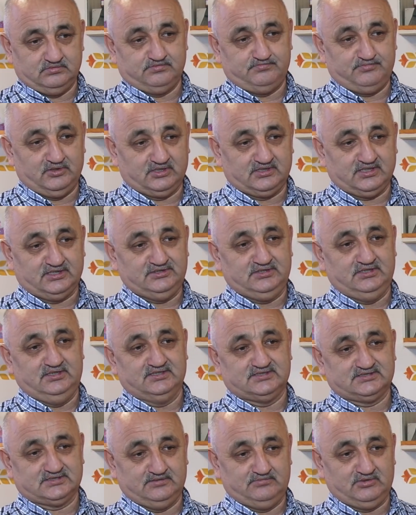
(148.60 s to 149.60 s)

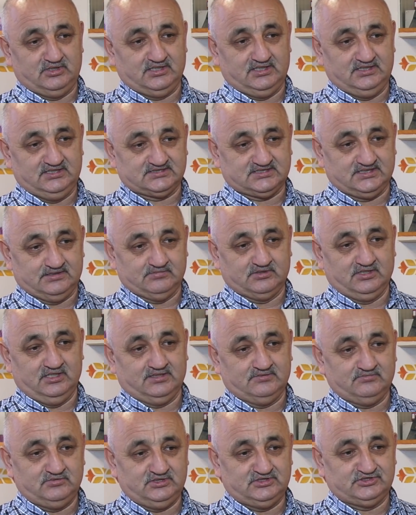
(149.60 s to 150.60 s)
приходили, собирались, там
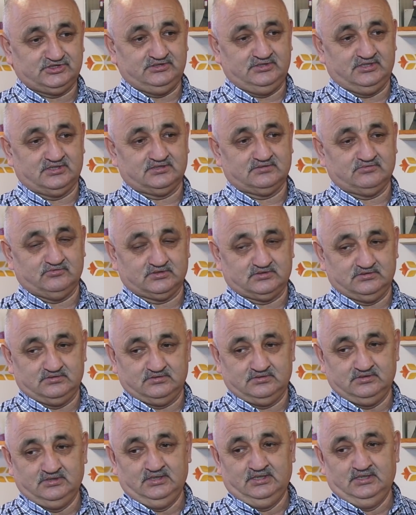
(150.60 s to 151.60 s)
главный инженер, вот
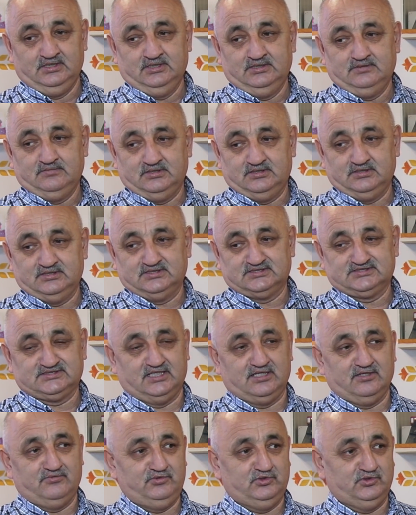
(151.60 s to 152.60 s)
э,
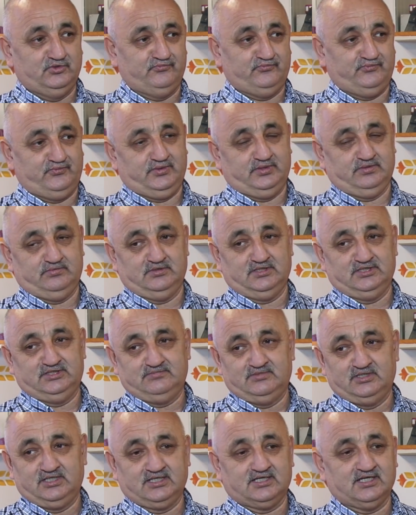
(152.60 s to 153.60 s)
Соловьев
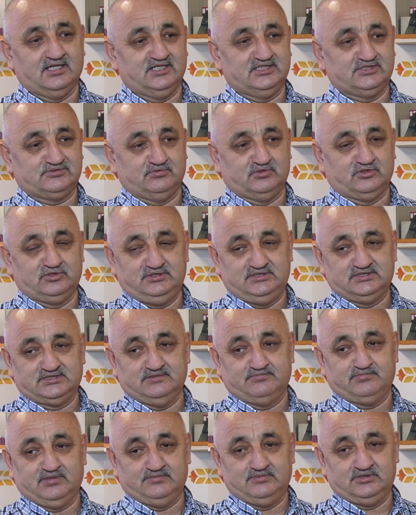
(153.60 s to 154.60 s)
Владимир Николаевич,
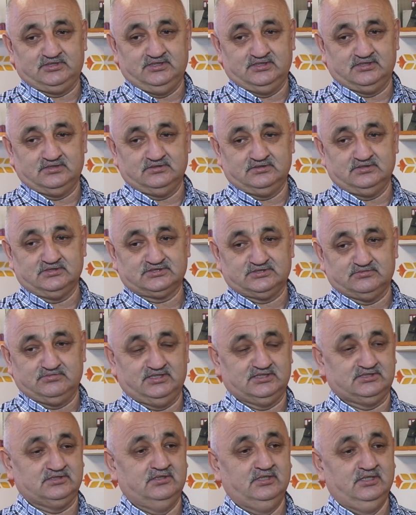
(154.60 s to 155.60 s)
если память не
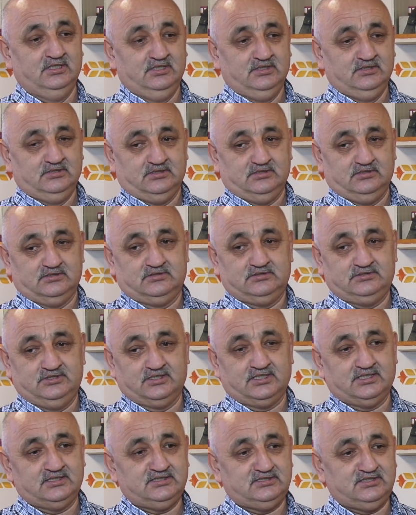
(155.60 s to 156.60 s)
ошибается,
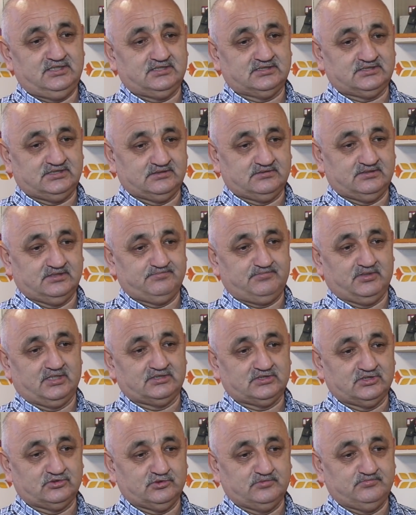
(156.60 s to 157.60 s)
генеральный директор э,
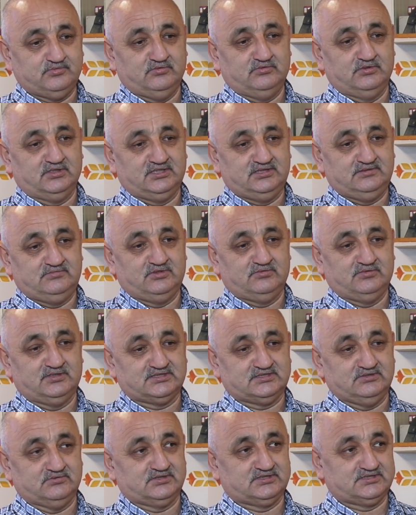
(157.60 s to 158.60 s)
прототопа Владимир
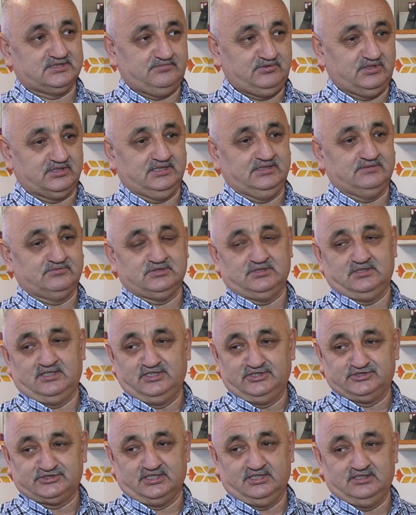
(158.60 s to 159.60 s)
Васильев, вот собираемся,
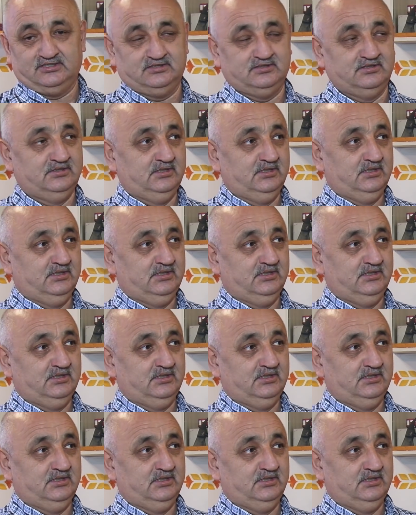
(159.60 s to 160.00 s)
решали.